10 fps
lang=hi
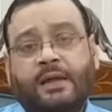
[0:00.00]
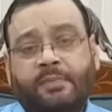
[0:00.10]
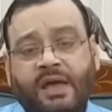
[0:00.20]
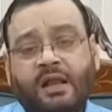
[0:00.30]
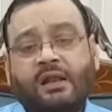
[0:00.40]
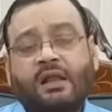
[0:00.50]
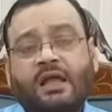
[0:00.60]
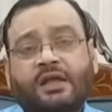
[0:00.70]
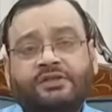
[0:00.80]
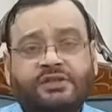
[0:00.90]
बहरहाल
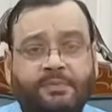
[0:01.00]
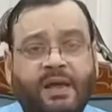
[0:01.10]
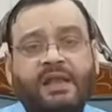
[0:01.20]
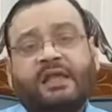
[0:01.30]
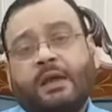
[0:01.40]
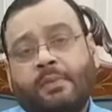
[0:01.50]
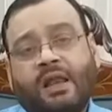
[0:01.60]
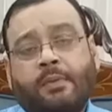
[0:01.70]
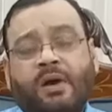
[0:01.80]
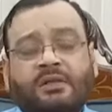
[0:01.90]
इससे पहले कि हम
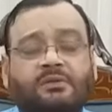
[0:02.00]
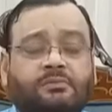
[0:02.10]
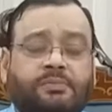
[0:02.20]
अलामत